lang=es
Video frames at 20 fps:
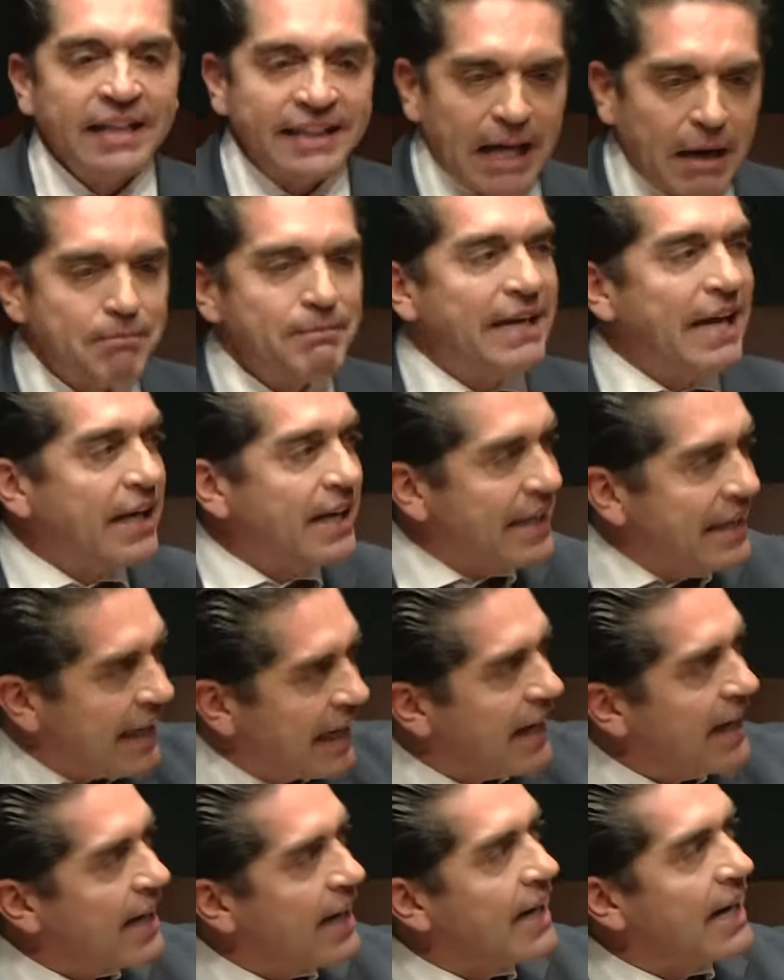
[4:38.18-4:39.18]
También
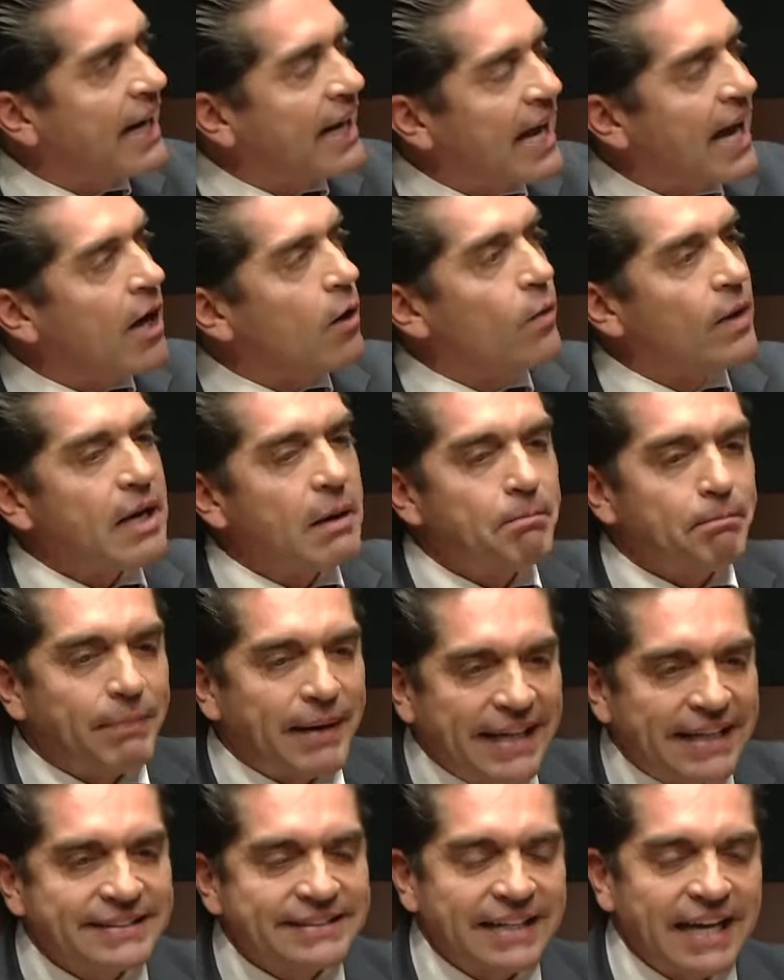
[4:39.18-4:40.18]
quieren crear una
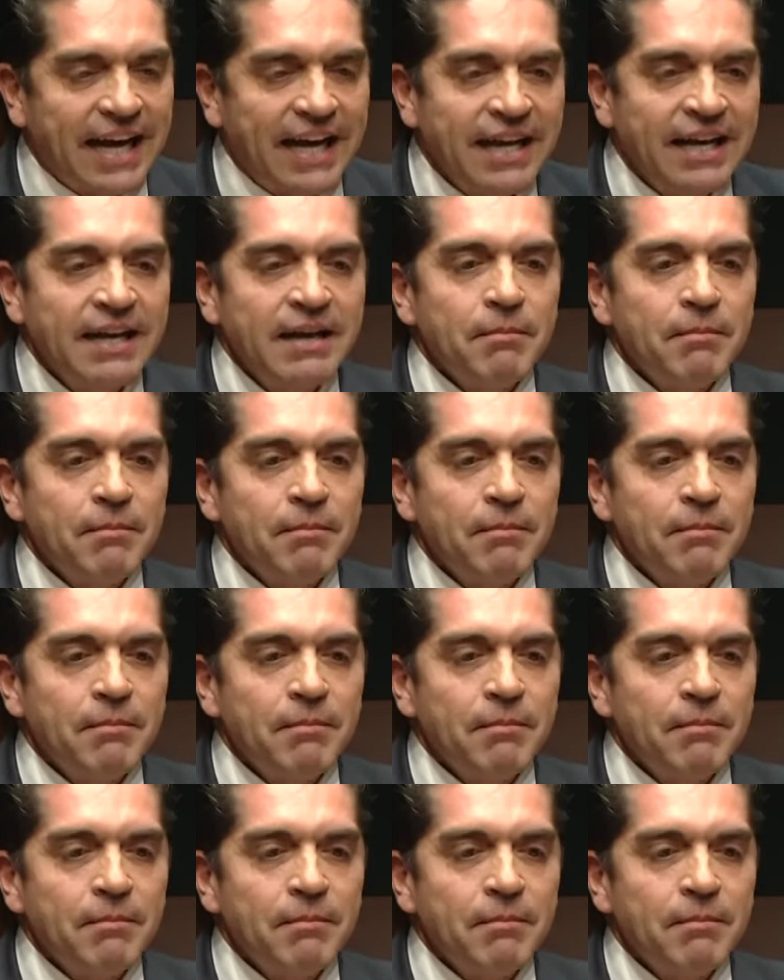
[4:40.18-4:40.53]
empresa